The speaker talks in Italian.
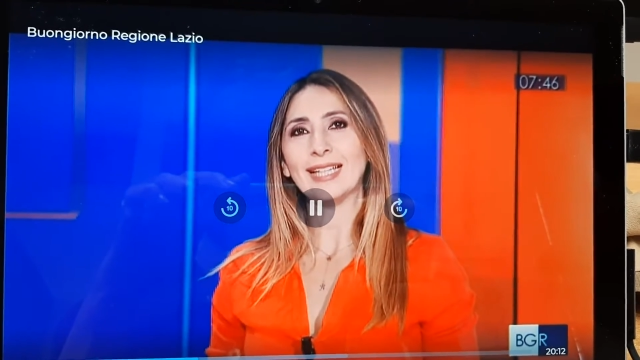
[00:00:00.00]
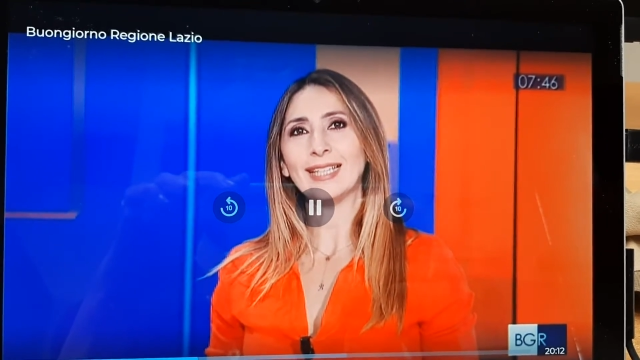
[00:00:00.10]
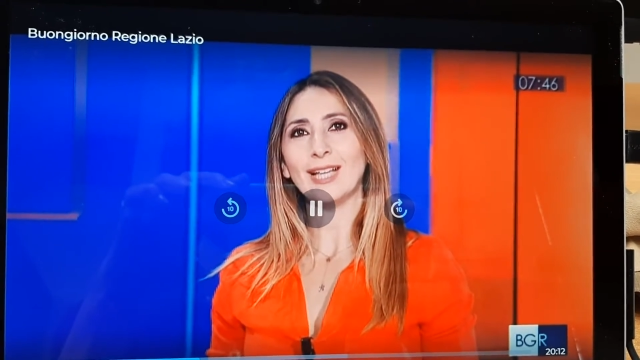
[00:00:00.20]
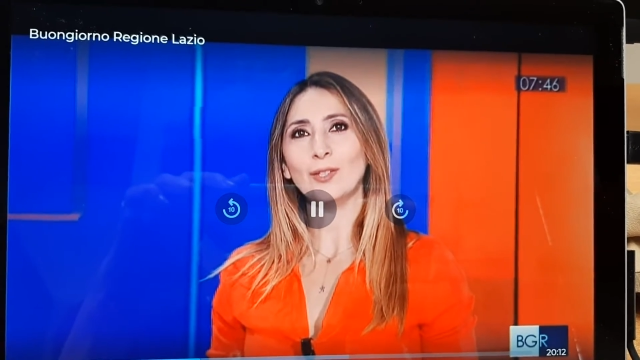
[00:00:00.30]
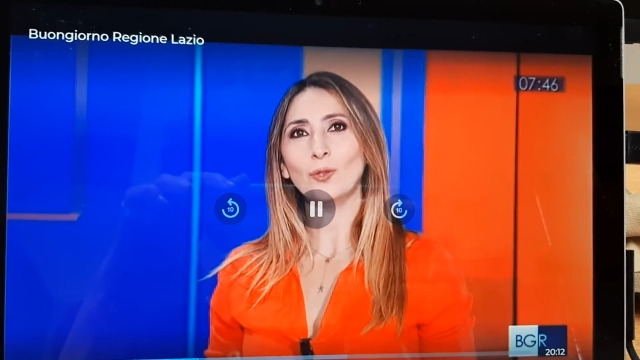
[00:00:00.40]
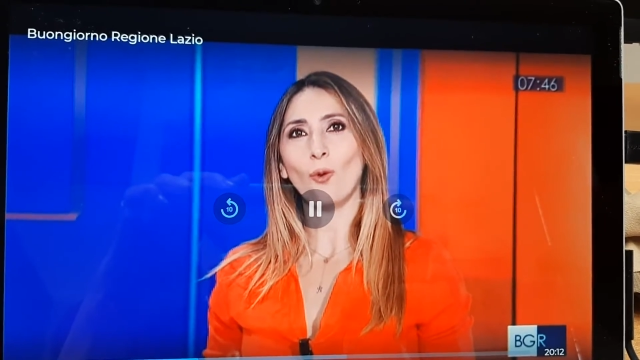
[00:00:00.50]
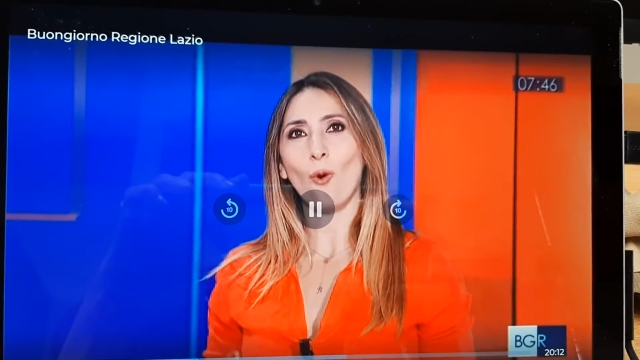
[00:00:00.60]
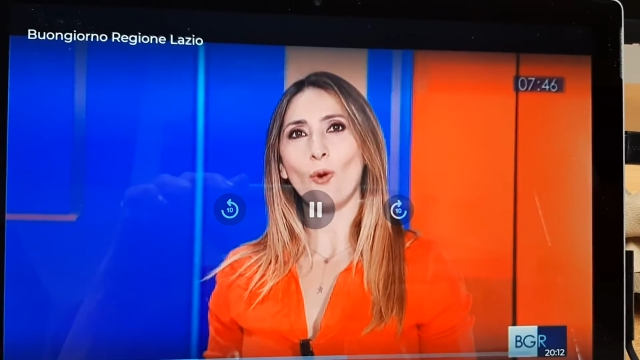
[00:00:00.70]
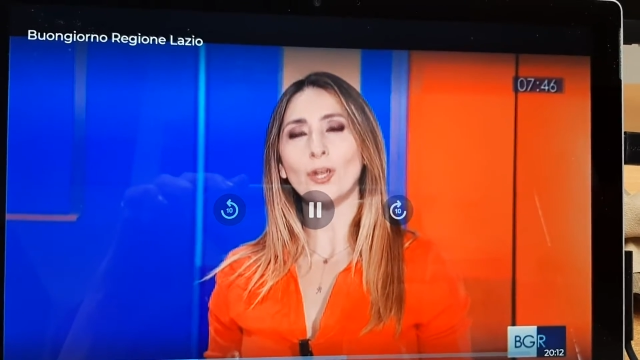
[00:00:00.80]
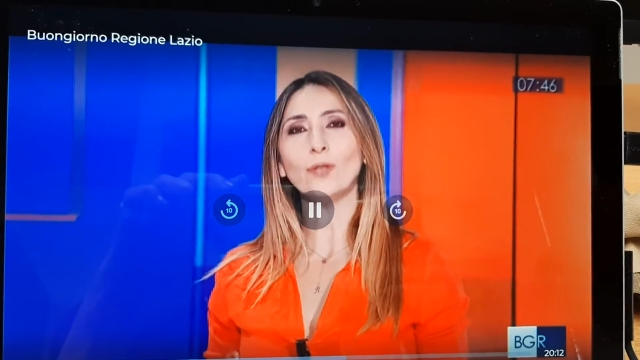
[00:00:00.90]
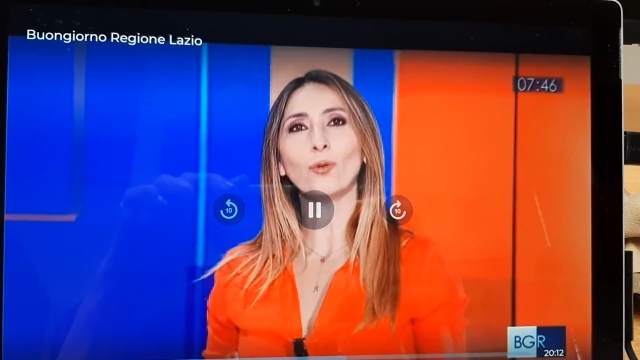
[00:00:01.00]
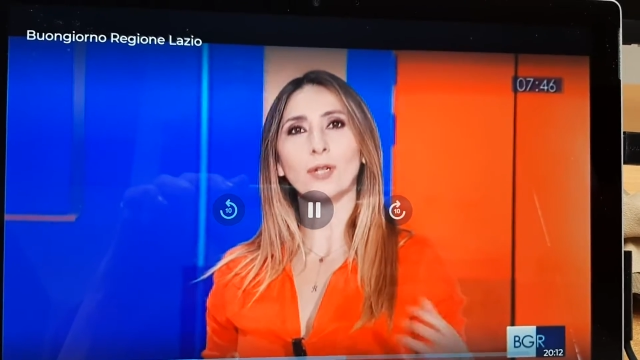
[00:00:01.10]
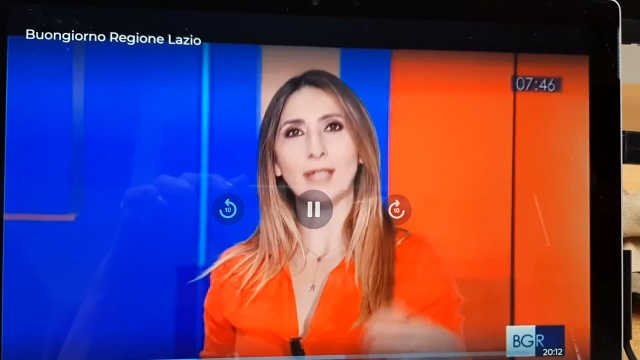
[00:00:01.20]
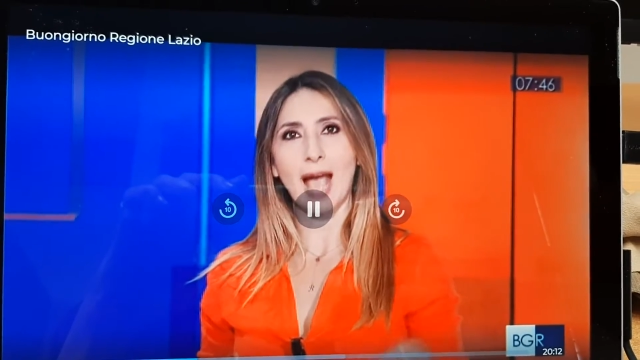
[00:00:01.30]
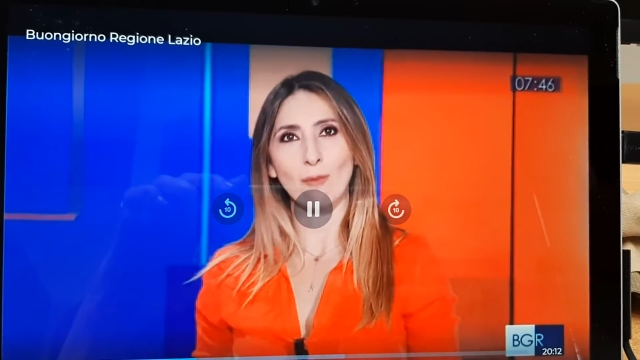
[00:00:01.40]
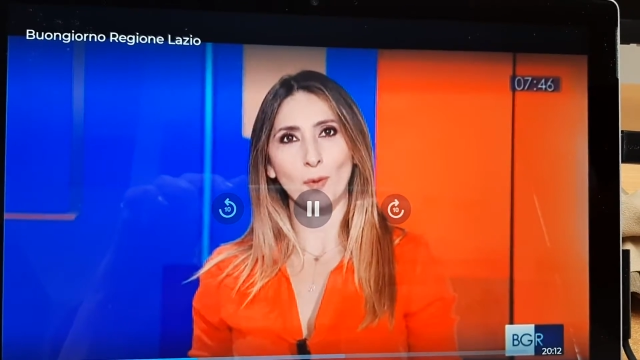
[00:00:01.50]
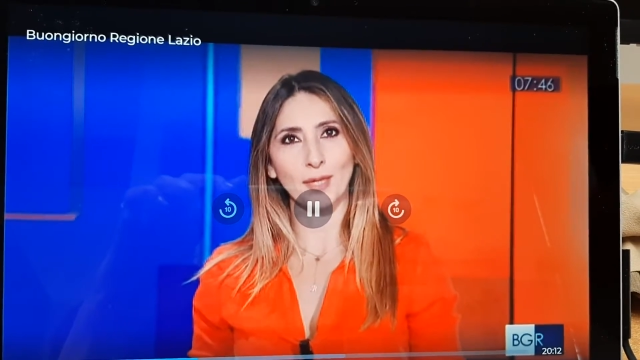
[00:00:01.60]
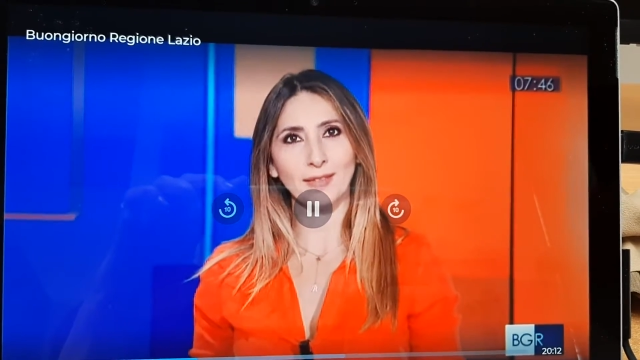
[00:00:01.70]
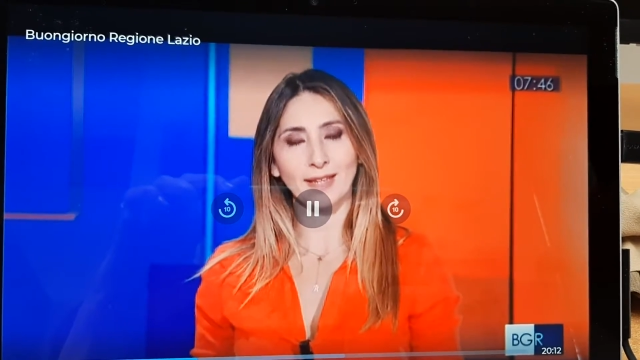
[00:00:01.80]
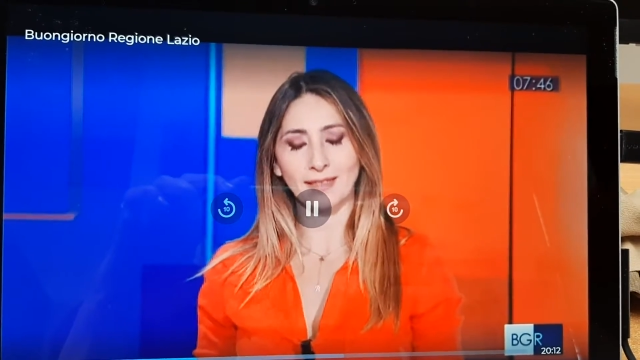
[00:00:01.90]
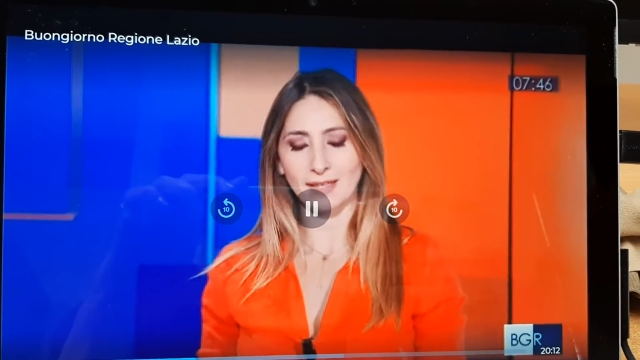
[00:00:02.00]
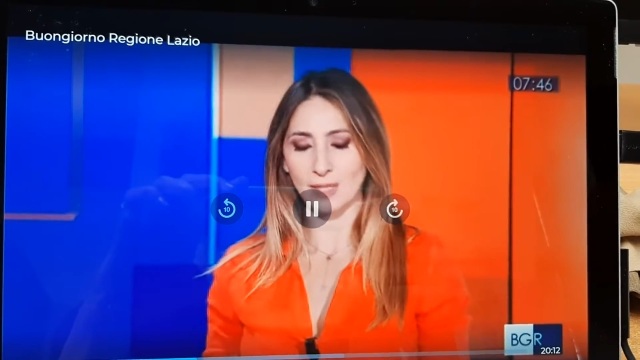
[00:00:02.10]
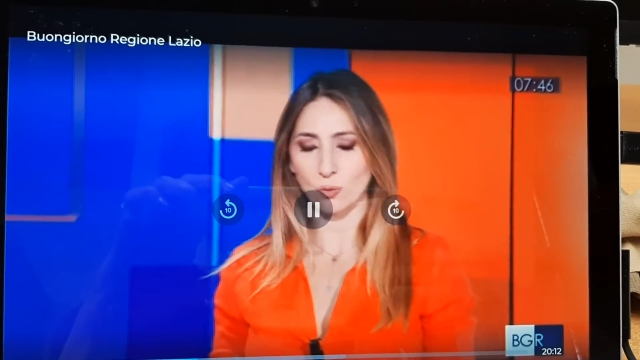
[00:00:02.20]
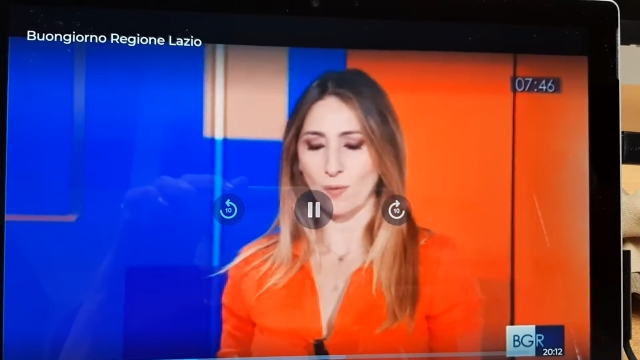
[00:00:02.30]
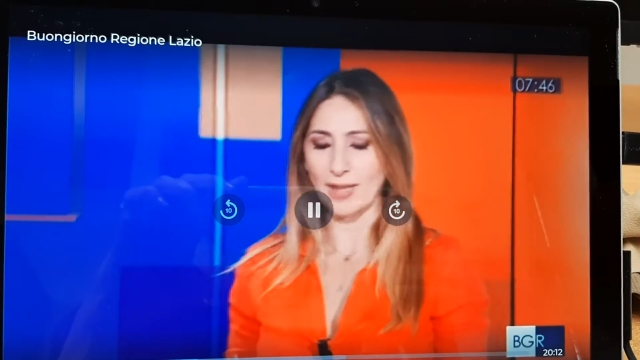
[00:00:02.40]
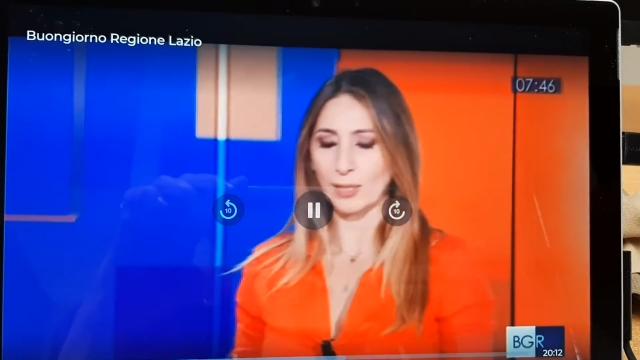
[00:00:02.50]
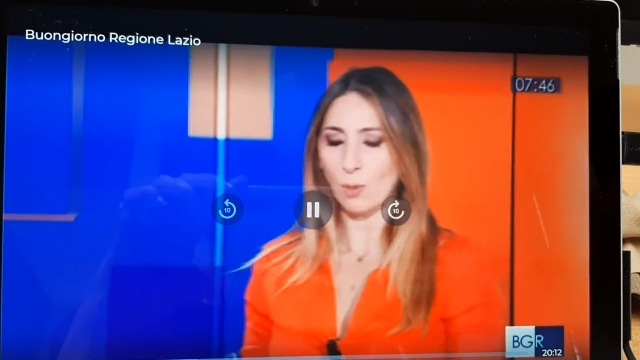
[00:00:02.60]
Intanto ritorniamo in diretta a San Giovanni.